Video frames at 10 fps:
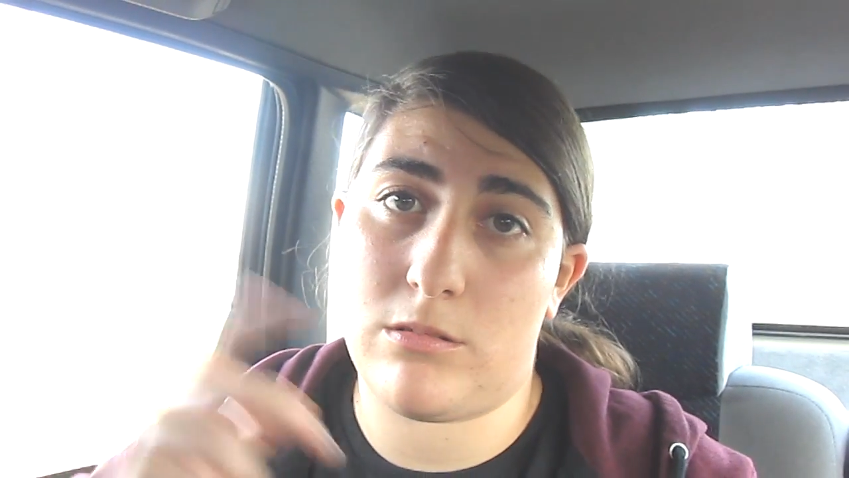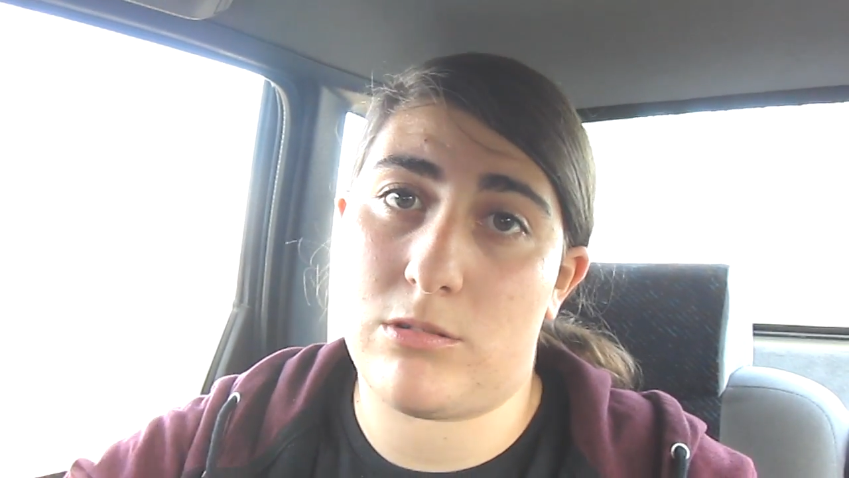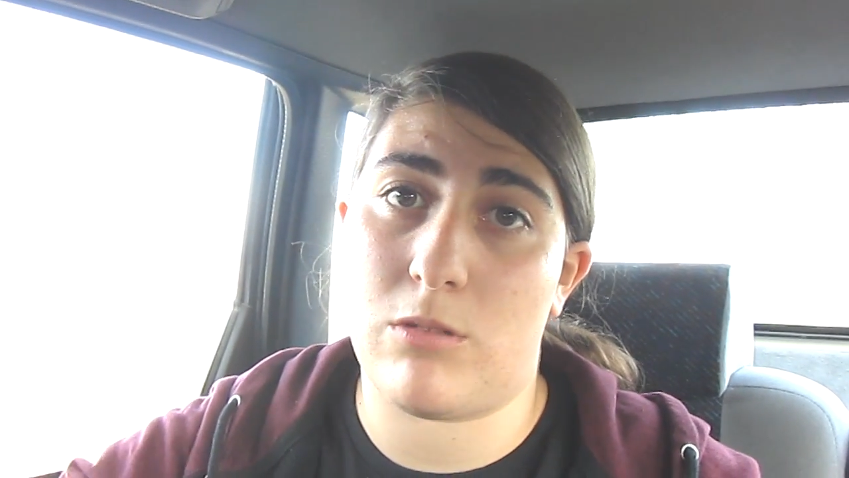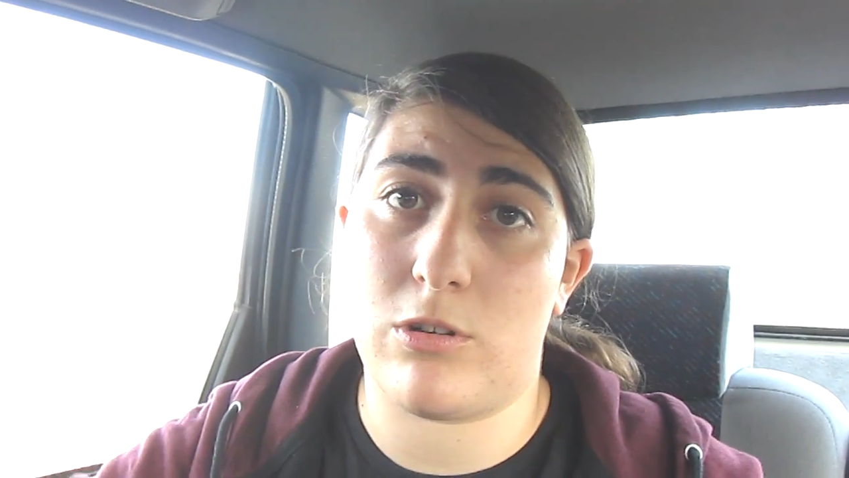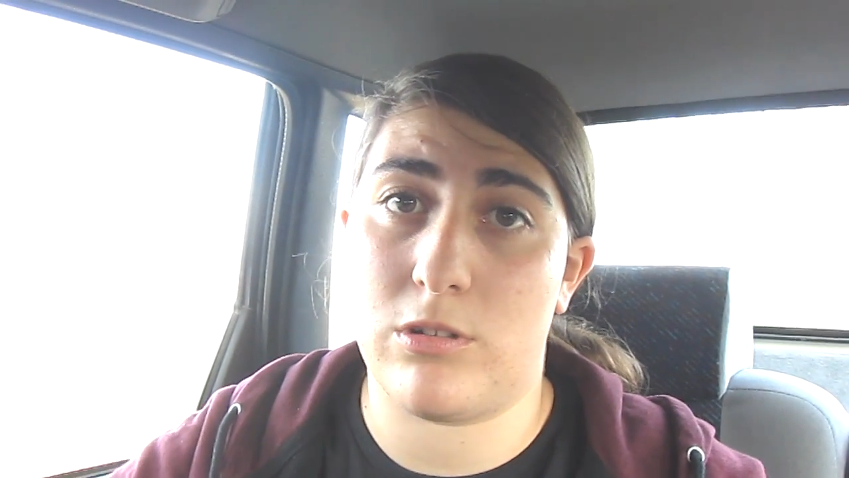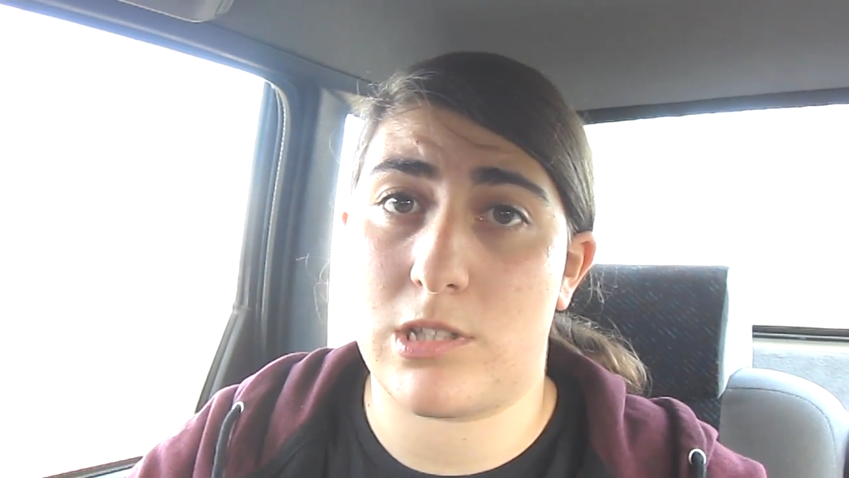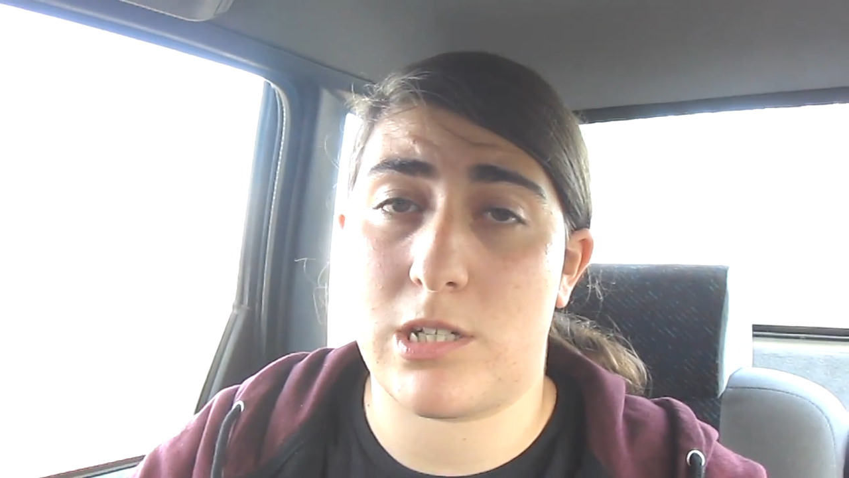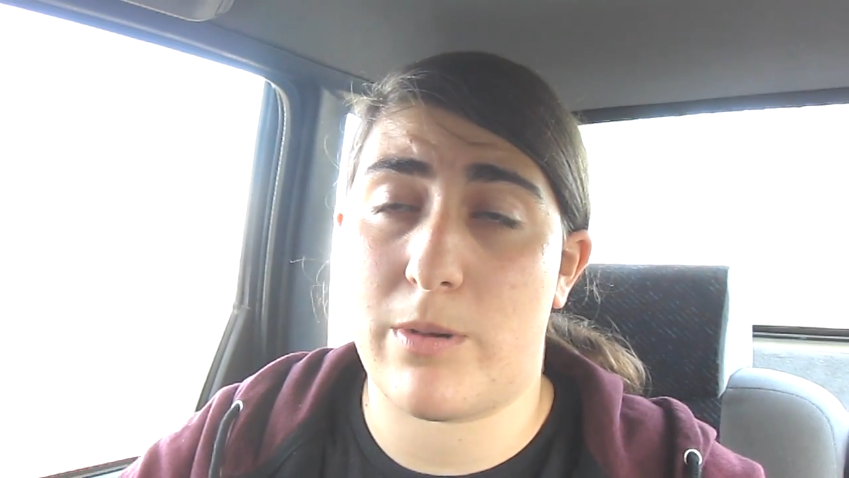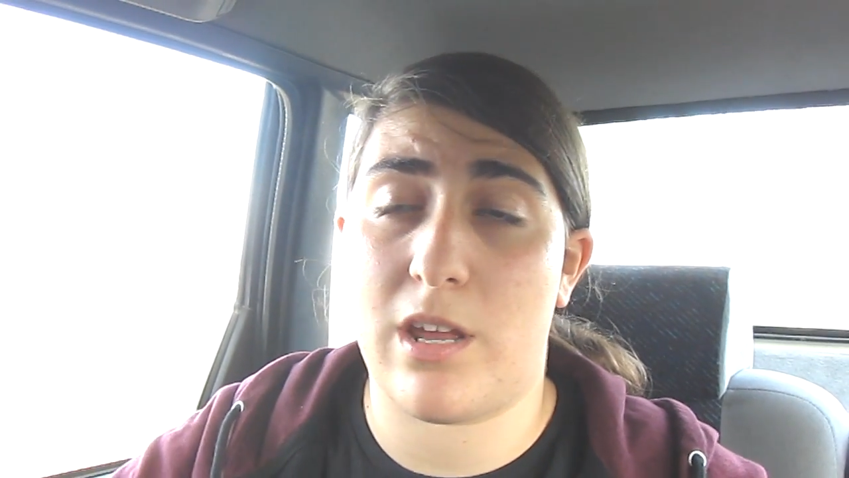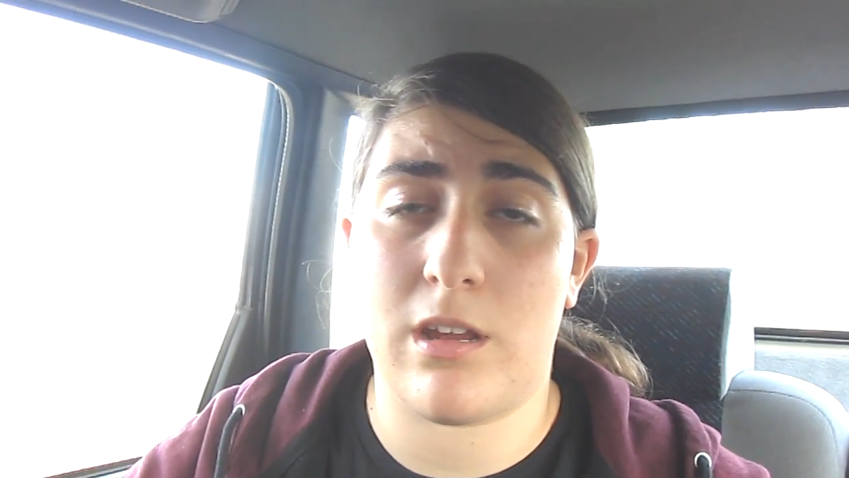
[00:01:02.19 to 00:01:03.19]
o sea, bueno, esta
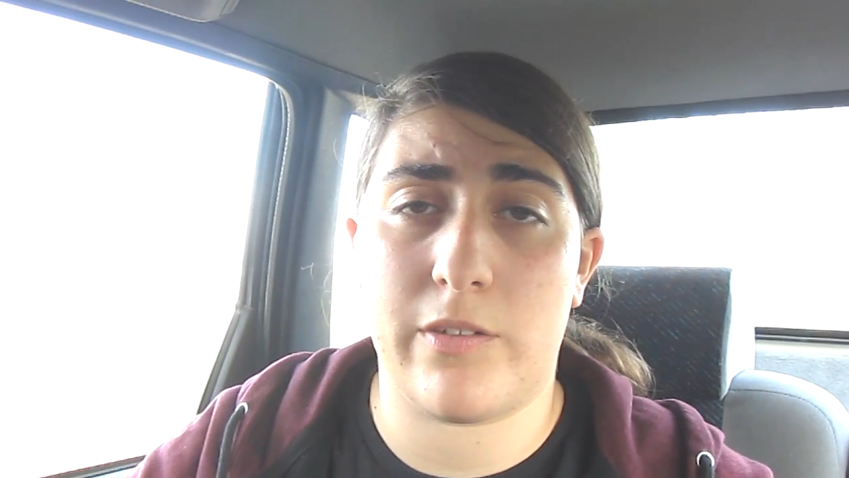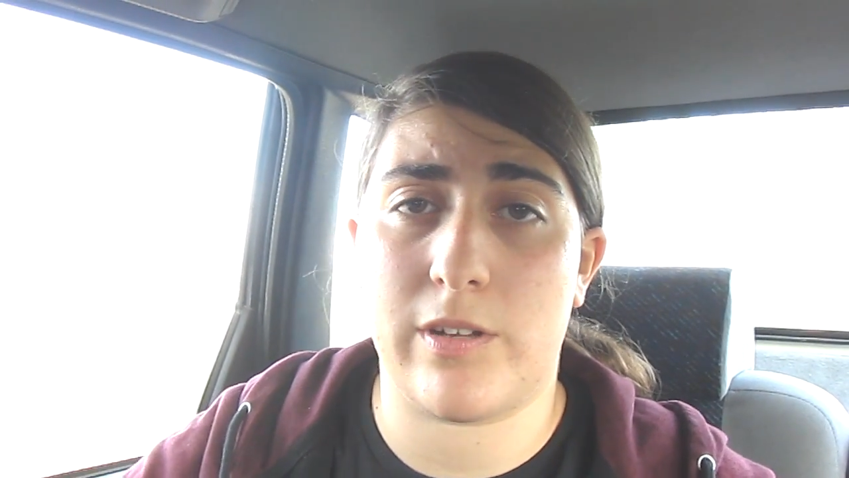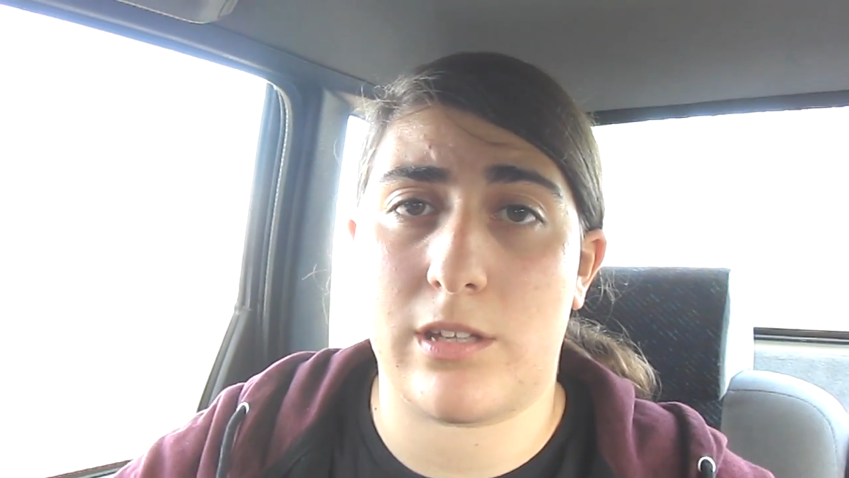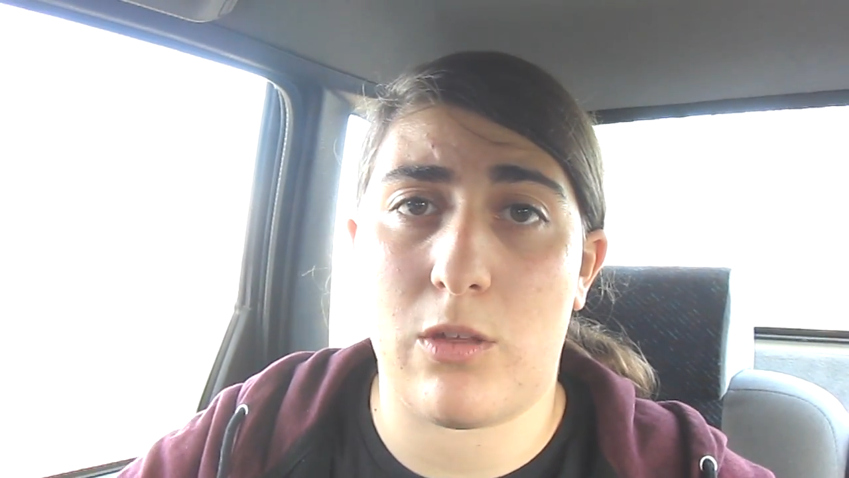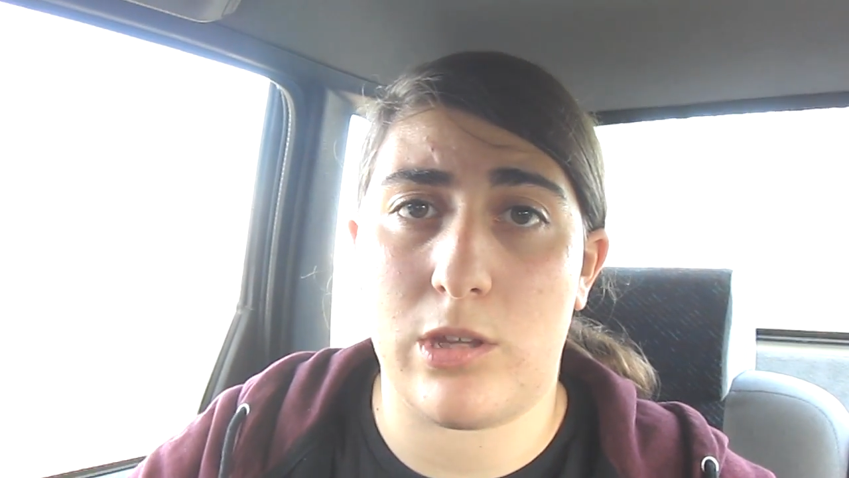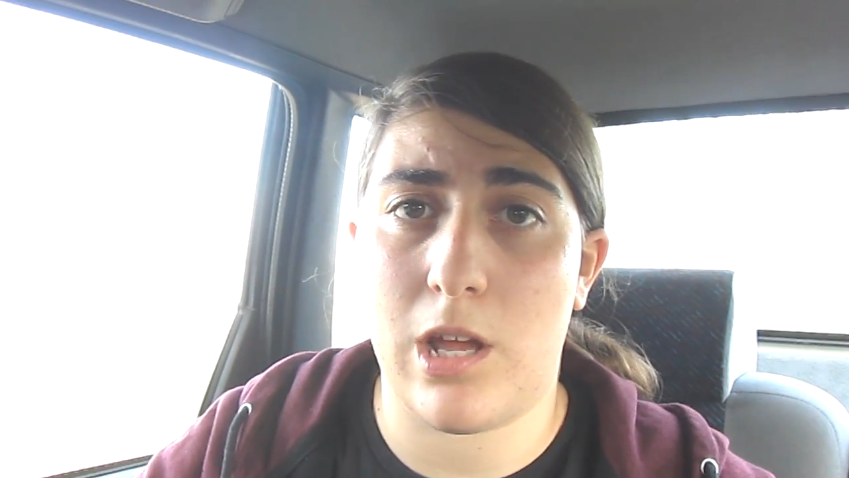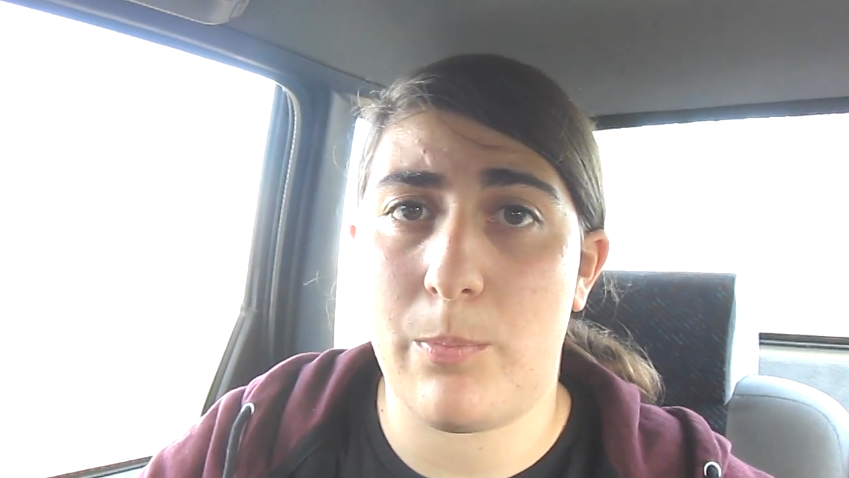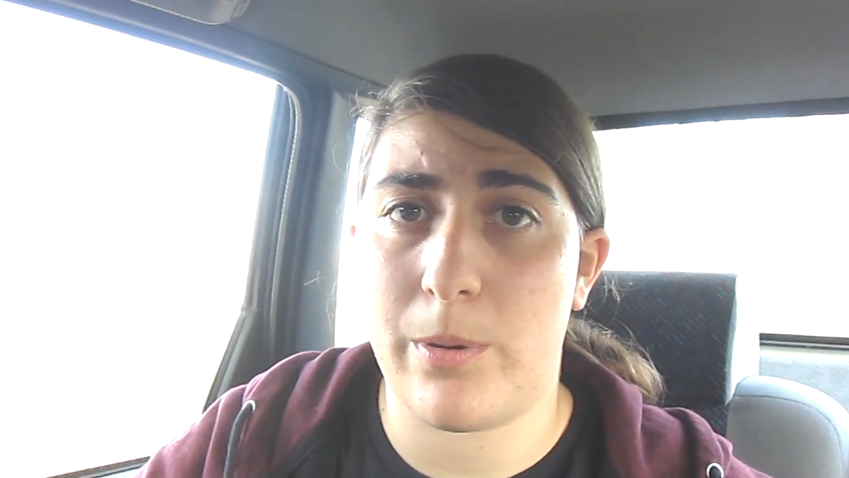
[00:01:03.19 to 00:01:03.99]
semana he faltado y tal,